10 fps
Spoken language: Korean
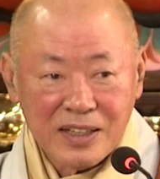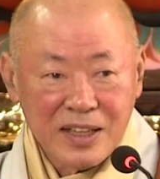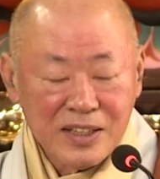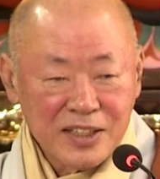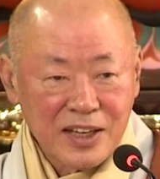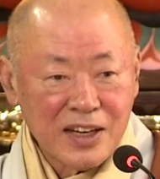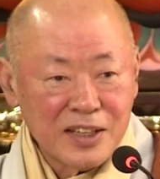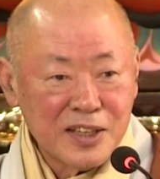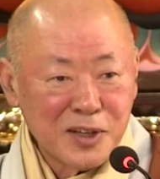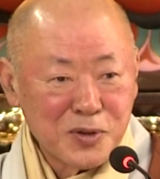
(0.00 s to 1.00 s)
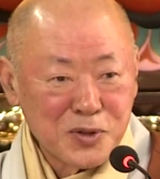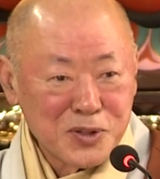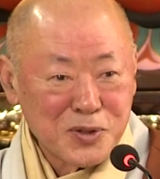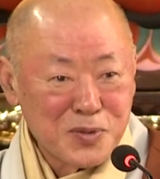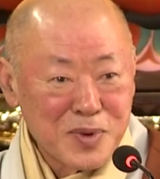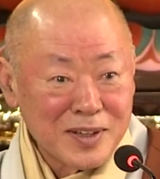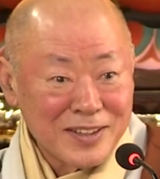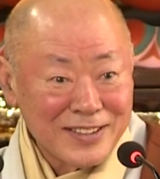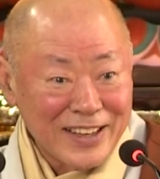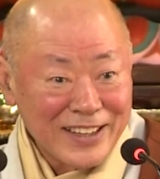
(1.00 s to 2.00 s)
한, 한 시간 앉아있고 싶고 막
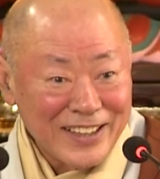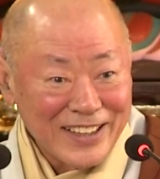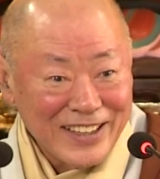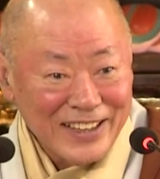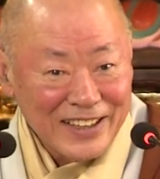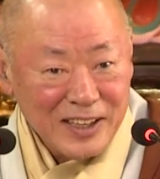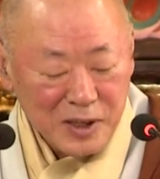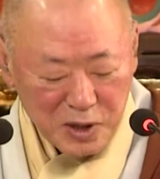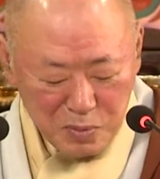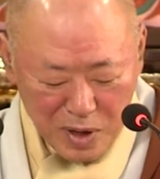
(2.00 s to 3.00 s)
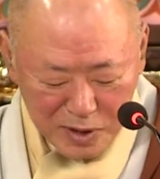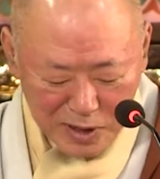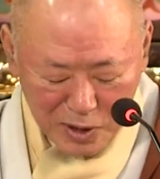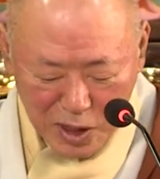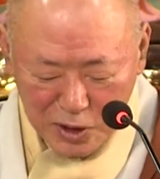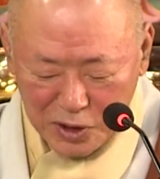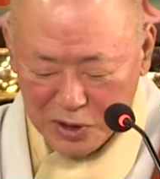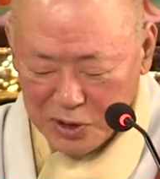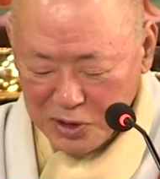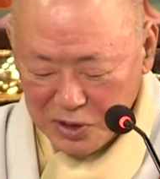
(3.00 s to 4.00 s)
그러지. 그 마이산 아직
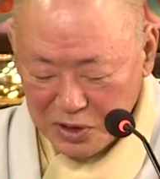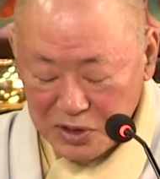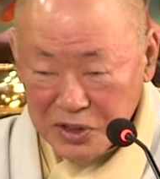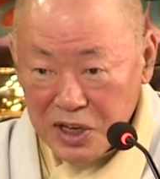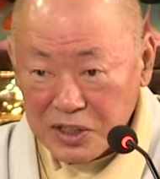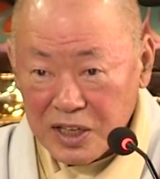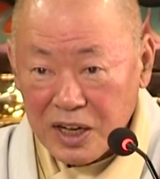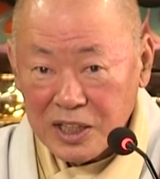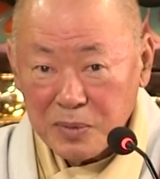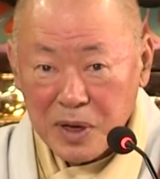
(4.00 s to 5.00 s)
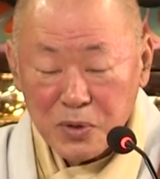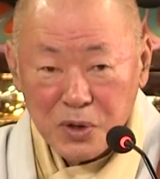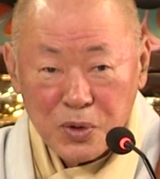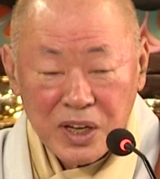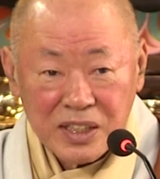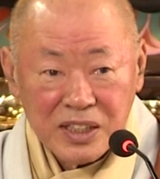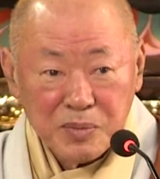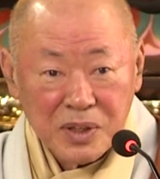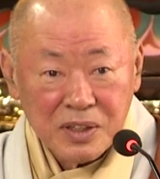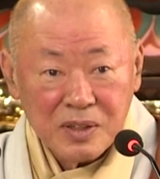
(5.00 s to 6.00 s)
짱짱하더만. 우리
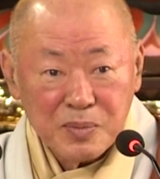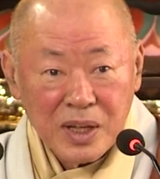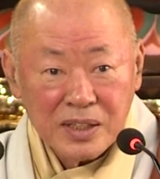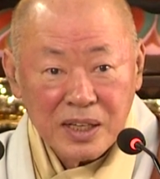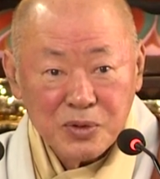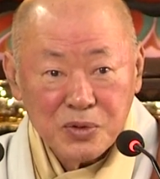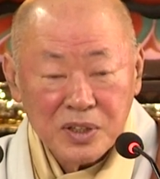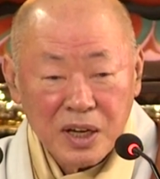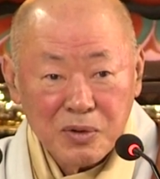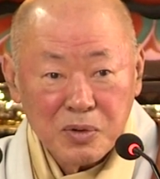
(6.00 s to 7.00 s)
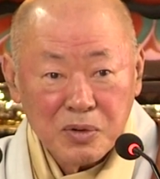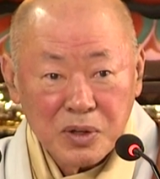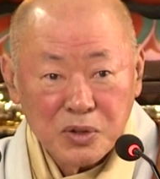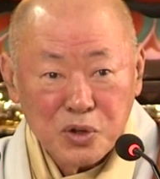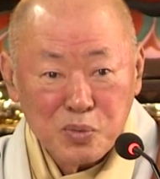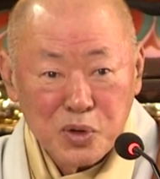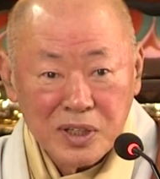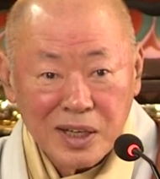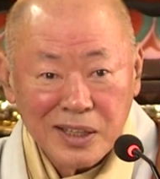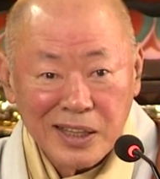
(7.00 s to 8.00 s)
원행스님이 그 금당사 주지하고 그리고
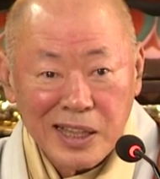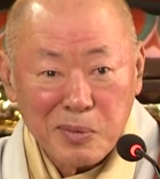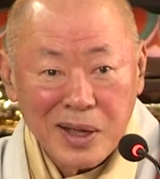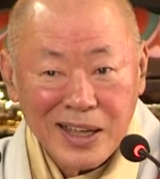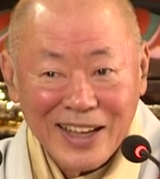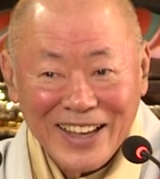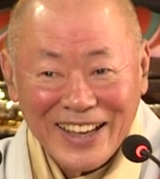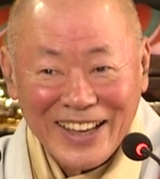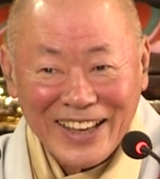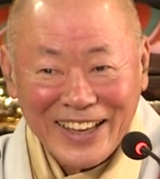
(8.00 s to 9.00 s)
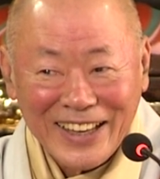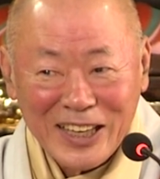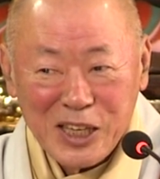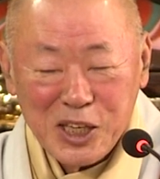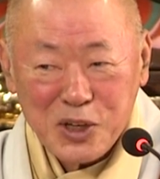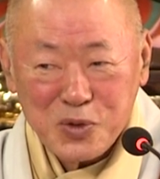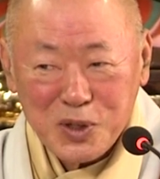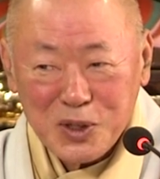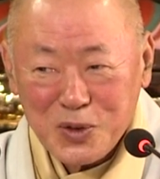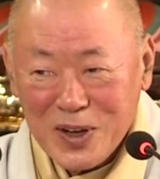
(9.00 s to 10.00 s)
총무원장 됐나 봐. 에? 예?
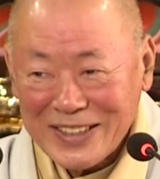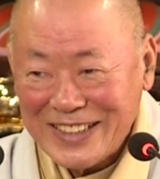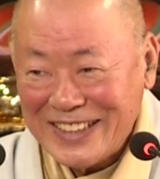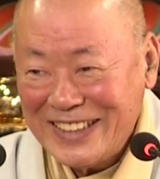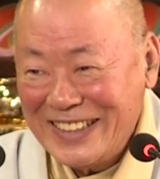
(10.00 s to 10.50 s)
기운이 좋아서.